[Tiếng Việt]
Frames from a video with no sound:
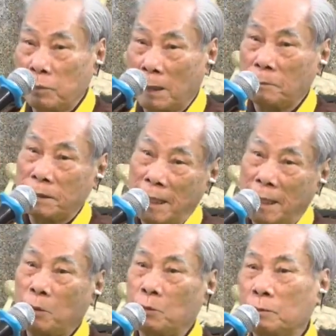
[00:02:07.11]
năm
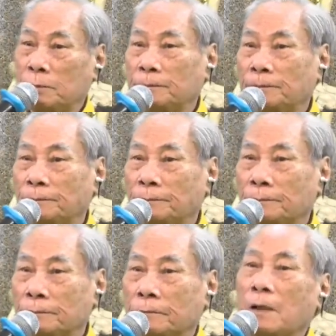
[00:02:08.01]
sau
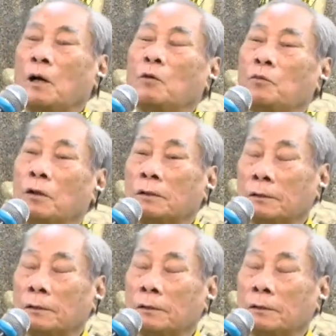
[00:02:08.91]
đạo Phật